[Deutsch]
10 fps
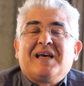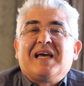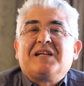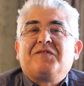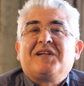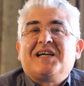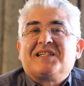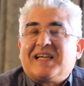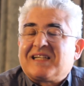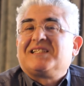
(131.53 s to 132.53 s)
entweder
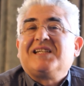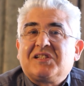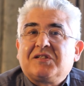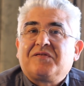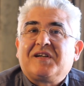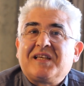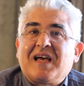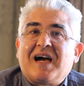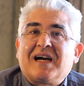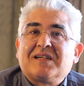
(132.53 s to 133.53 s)
ins Exil zu
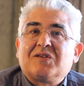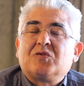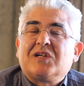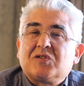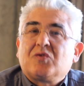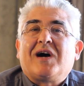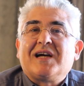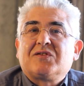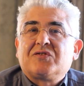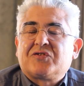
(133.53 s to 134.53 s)
verjagen oder so
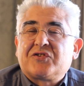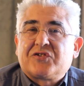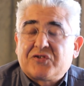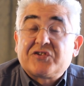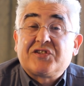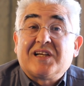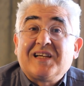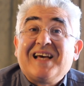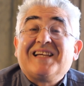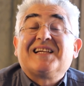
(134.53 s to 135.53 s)

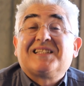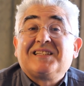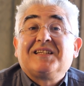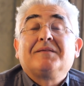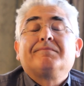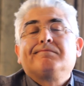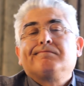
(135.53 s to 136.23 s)
einzuschüchtern, dass sie